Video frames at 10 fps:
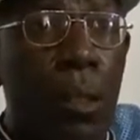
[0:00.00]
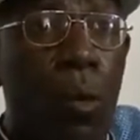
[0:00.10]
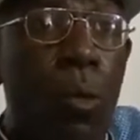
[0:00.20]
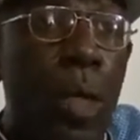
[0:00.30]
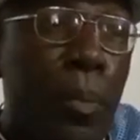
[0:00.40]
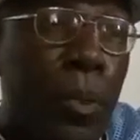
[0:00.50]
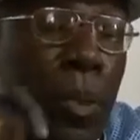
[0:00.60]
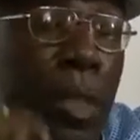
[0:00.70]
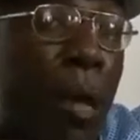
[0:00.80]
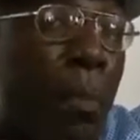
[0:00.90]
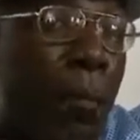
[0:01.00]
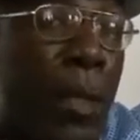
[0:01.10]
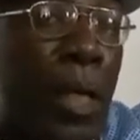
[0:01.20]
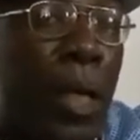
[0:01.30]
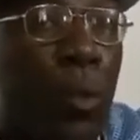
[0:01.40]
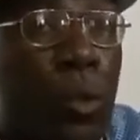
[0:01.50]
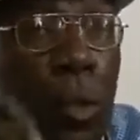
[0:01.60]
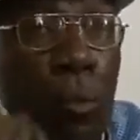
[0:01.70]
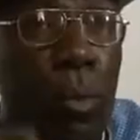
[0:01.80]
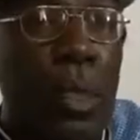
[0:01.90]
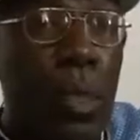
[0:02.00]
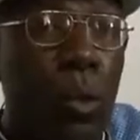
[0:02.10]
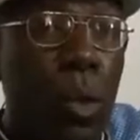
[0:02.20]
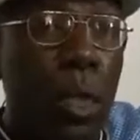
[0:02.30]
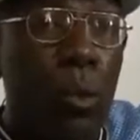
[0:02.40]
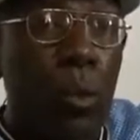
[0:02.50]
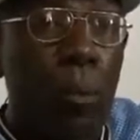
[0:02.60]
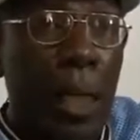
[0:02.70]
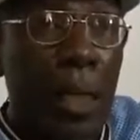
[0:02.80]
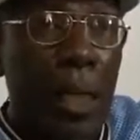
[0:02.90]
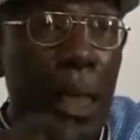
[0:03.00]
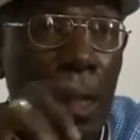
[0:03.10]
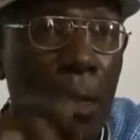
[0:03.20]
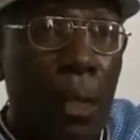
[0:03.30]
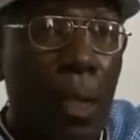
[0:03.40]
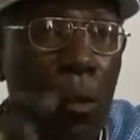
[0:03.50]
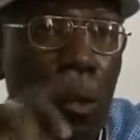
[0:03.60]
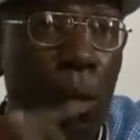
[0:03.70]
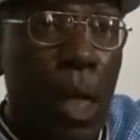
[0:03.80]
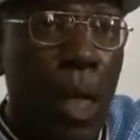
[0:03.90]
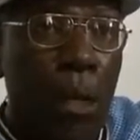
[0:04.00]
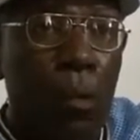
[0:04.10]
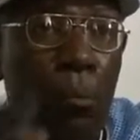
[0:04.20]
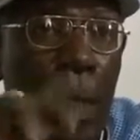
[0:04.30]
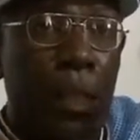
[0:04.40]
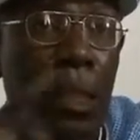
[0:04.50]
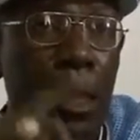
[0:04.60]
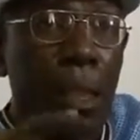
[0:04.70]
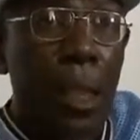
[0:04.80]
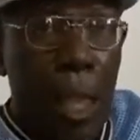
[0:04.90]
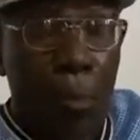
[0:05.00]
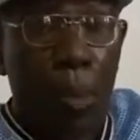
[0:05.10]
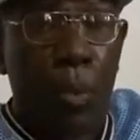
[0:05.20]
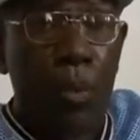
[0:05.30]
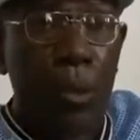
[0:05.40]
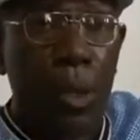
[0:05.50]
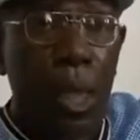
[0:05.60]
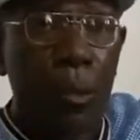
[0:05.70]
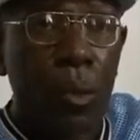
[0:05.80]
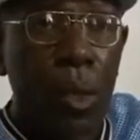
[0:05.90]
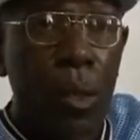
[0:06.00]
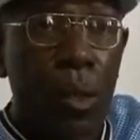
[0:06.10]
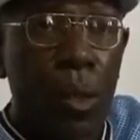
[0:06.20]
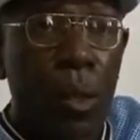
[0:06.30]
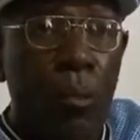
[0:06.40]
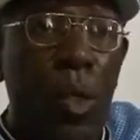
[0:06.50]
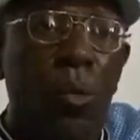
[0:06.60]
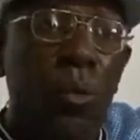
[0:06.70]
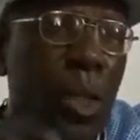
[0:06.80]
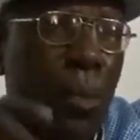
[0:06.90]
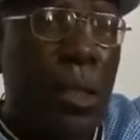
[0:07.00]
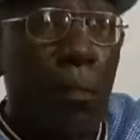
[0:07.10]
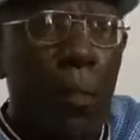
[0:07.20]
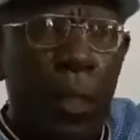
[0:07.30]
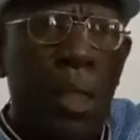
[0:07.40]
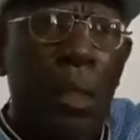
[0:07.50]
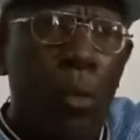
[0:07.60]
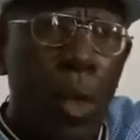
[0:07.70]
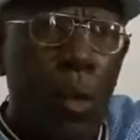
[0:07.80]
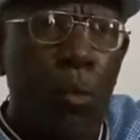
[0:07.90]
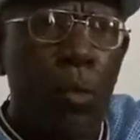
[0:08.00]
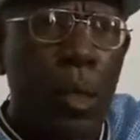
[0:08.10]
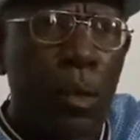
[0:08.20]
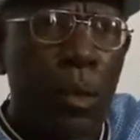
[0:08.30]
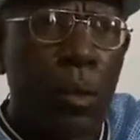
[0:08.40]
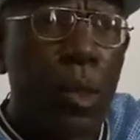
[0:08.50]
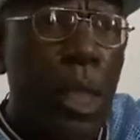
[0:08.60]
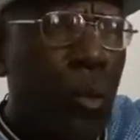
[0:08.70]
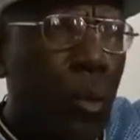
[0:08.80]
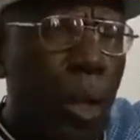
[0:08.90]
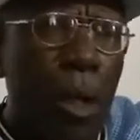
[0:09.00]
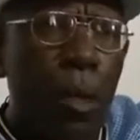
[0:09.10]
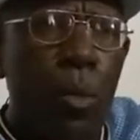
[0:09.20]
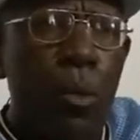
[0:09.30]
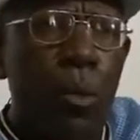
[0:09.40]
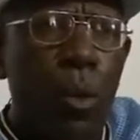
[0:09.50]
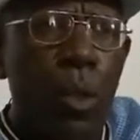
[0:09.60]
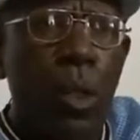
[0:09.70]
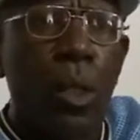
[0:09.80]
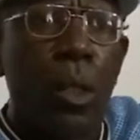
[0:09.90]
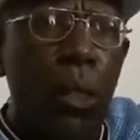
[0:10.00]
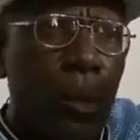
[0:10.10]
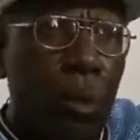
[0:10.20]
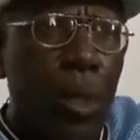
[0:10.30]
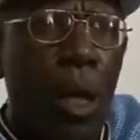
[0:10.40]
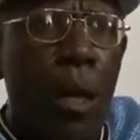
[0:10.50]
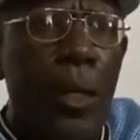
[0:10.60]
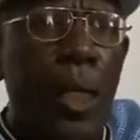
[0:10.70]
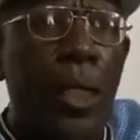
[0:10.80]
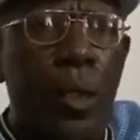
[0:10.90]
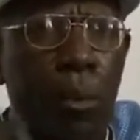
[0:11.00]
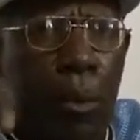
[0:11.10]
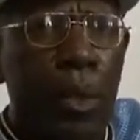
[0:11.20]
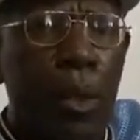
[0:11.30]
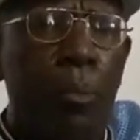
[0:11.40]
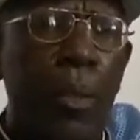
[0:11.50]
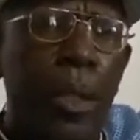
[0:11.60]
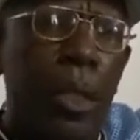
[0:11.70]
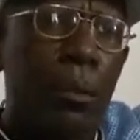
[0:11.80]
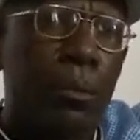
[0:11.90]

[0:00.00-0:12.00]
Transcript: Con una posibilidad más amplia de ejecución, porque están tocando con baquetas que cuando caen arriba el pache, le da más posibilidad. Pero fundamentalmente en la escuela, los muchachos estudiaban en boncó y estudiaban en Quinto para meter en las pailas.